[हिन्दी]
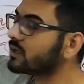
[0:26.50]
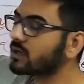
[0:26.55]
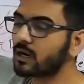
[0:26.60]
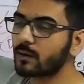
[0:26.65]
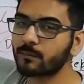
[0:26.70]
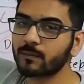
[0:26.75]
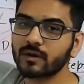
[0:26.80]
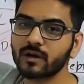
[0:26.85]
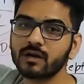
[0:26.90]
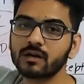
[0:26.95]

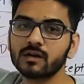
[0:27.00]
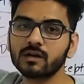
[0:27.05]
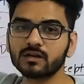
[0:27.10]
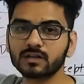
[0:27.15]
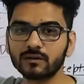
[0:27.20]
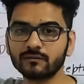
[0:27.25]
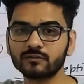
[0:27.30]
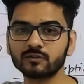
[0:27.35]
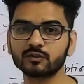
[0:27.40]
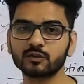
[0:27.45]
आपका
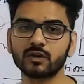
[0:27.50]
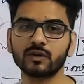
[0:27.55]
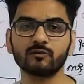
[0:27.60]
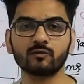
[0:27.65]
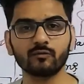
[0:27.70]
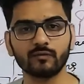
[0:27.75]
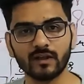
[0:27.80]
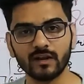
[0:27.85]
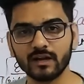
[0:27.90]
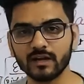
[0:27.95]
गिफ्ट जो है
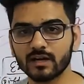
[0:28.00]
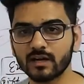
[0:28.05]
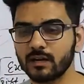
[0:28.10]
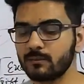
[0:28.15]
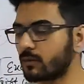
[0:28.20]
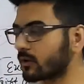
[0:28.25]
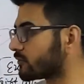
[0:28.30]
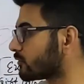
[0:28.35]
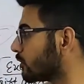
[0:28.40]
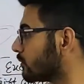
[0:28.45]
वो वैलिडली
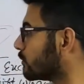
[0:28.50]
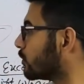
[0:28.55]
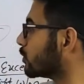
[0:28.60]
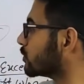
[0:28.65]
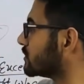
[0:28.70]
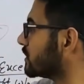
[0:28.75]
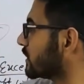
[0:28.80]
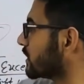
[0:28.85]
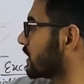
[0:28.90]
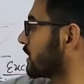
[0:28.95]
परफॉर्म हो
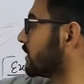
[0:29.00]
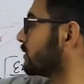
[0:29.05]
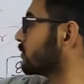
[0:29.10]
जाएगा